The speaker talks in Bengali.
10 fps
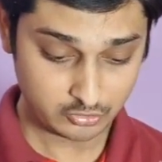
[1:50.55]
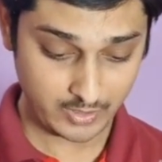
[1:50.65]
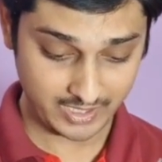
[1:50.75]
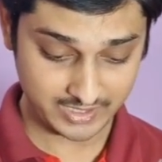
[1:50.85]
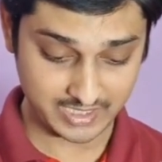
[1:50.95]
তো
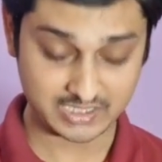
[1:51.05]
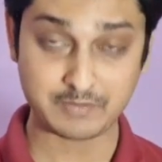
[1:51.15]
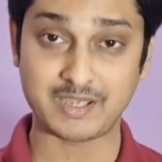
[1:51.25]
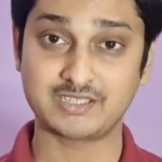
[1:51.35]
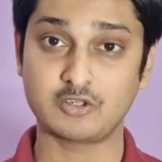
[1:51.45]
এখানে
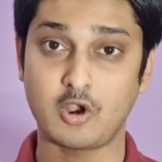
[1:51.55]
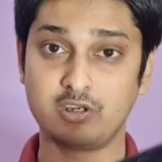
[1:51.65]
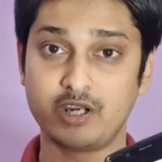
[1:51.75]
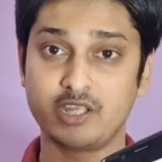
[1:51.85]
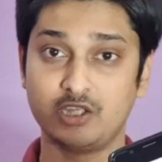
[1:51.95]
দেখতেই পাচ্ছেন
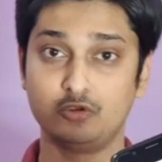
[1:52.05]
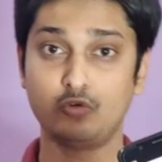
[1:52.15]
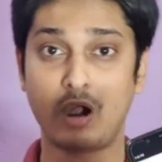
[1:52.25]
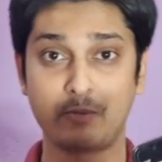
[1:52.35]
অলরেডি কিন্তু